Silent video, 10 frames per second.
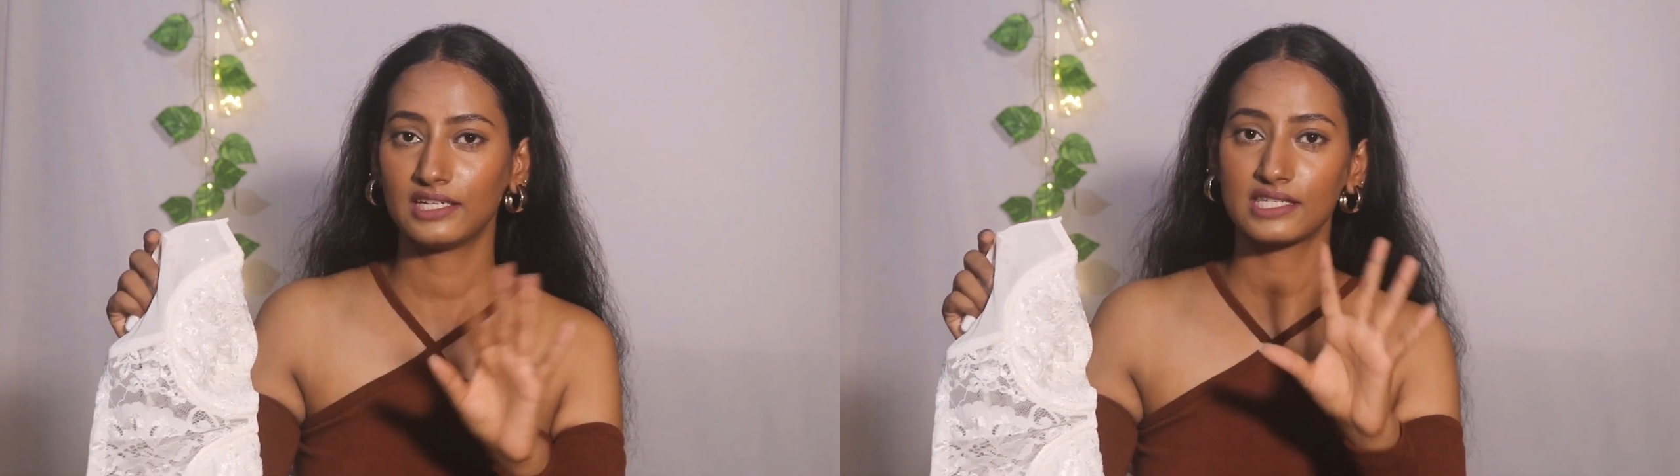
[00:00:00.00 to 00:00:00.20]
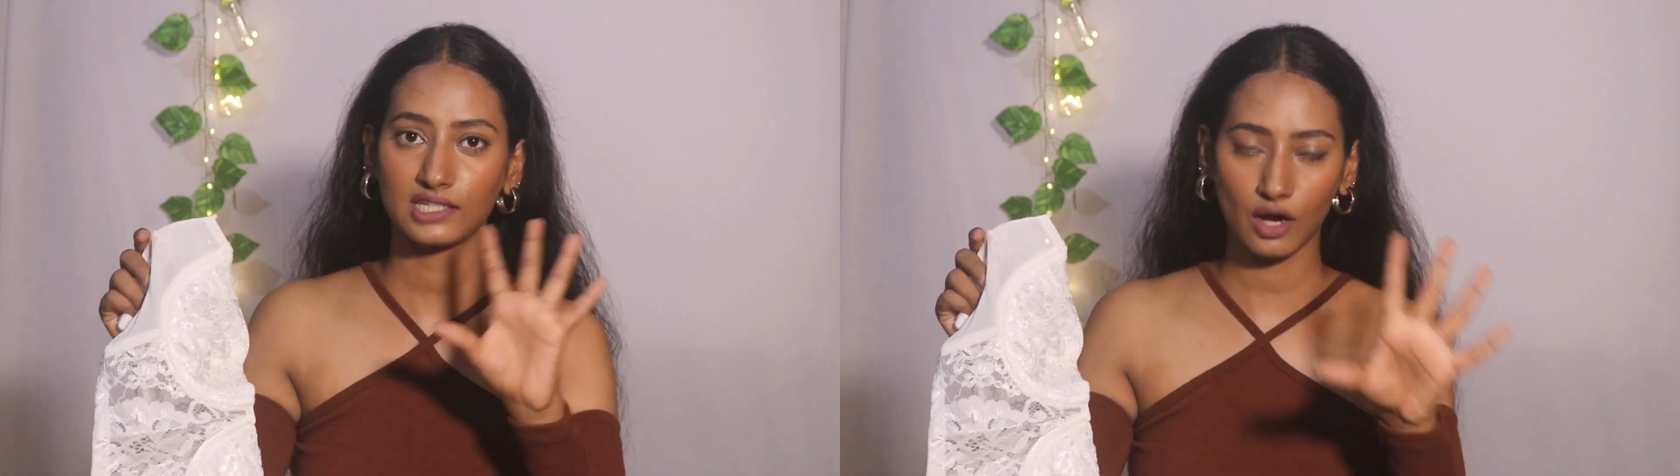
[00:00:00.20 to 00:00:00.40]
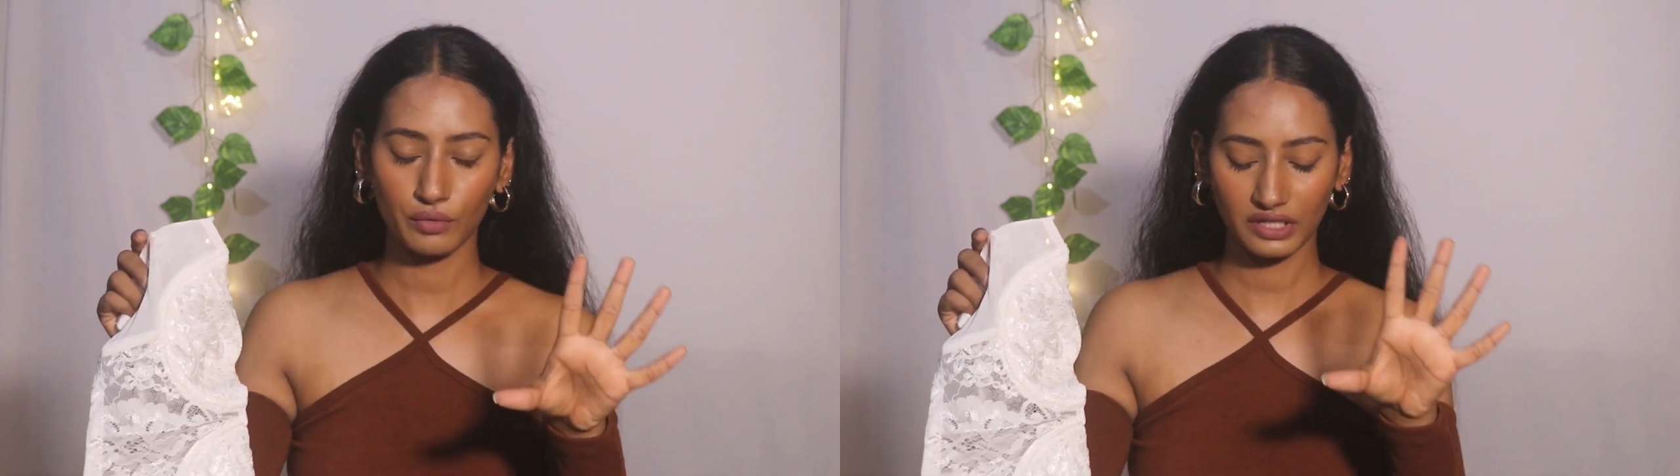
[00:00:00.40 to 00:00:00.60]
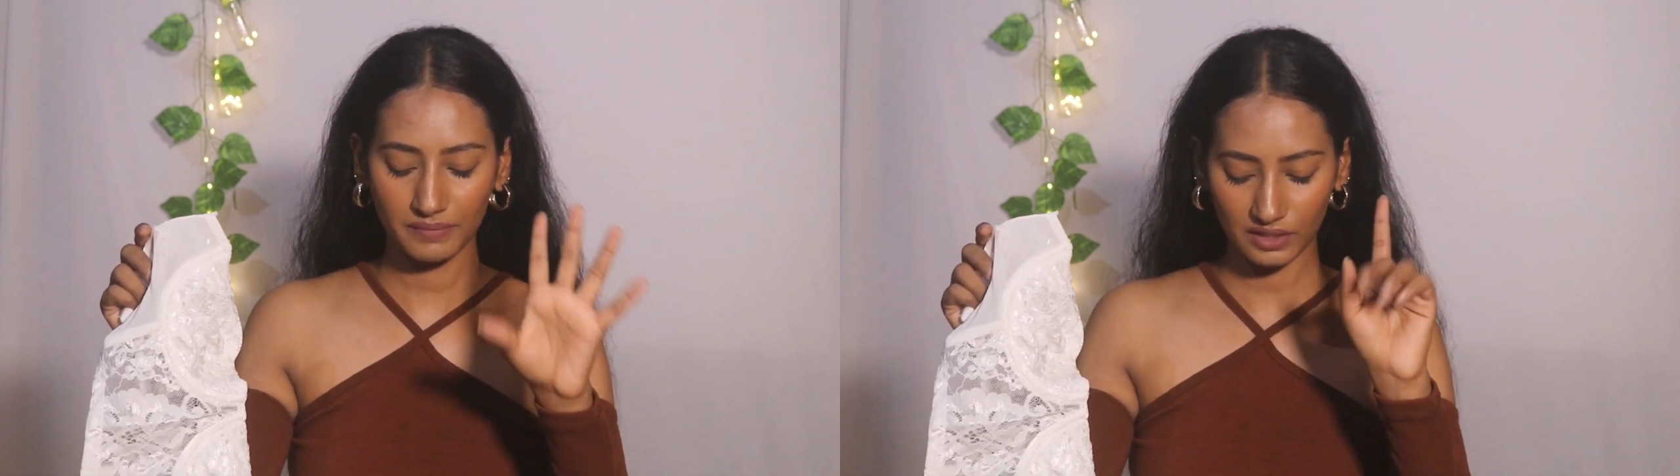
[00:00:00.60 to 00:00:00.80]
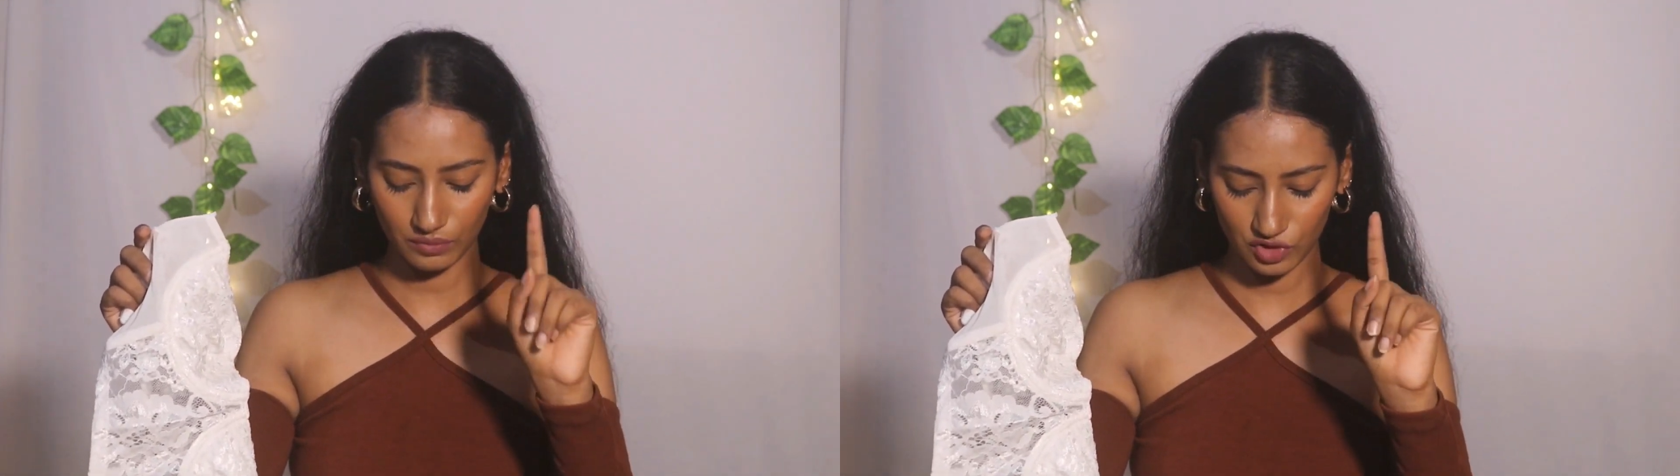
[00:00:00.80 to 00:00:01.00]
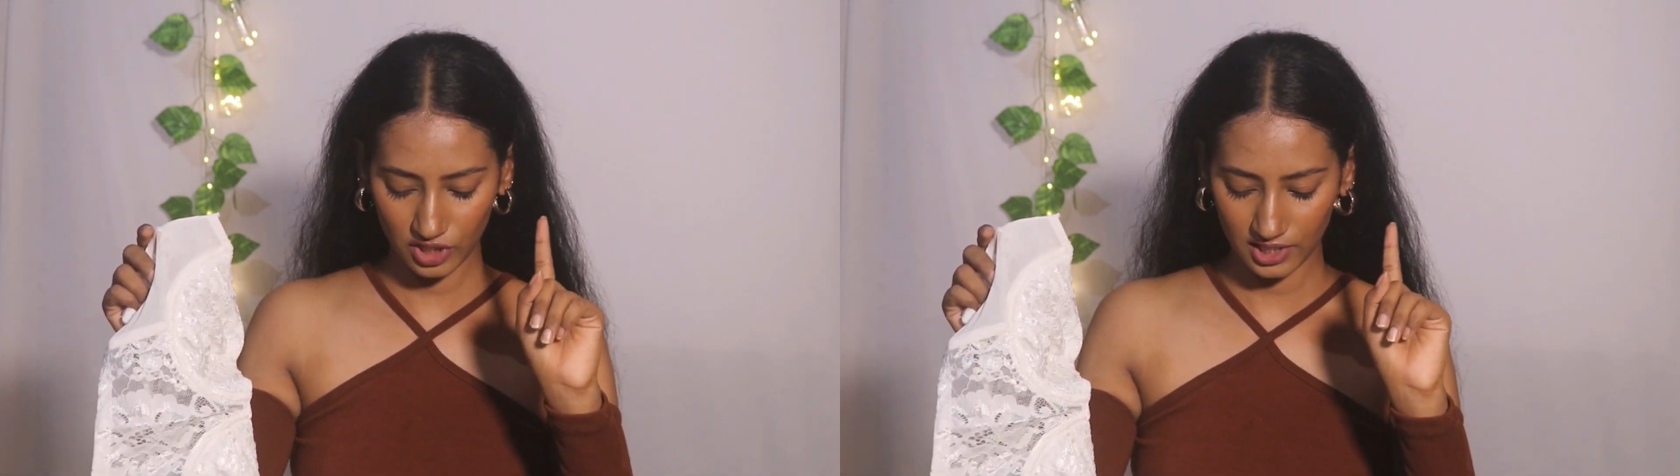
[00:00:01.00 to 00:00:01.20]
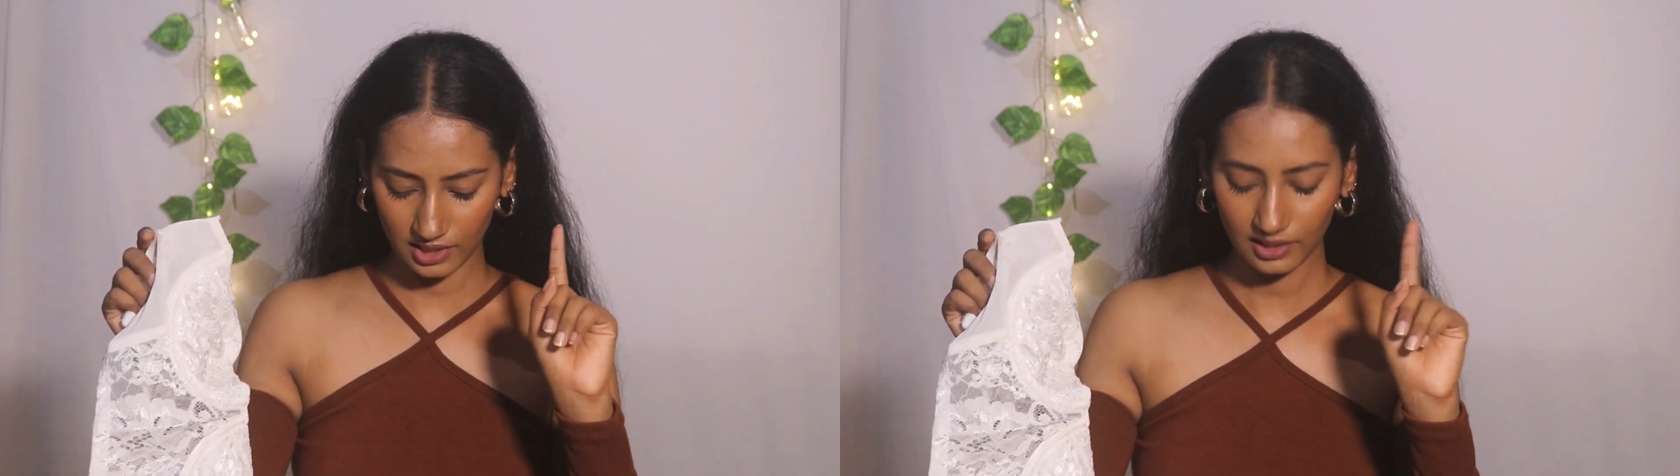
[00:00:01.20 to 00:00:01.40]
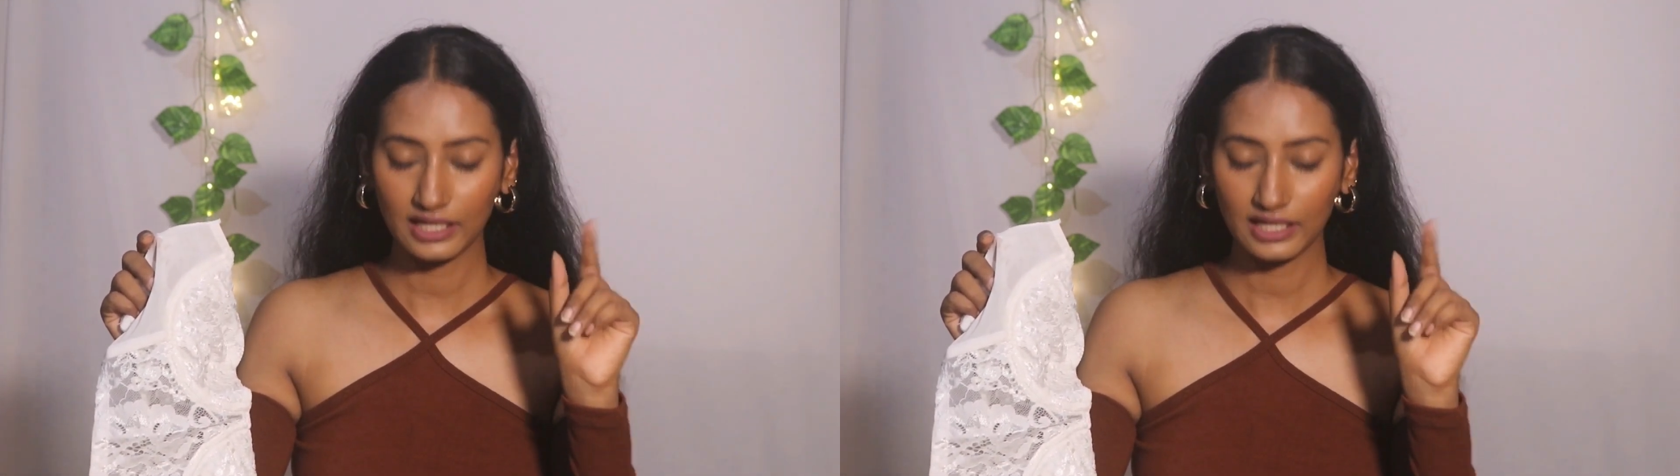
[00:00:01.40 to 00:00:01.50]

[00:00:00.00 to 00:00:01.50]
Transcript: डिस्काउंट के बाद मुझे ये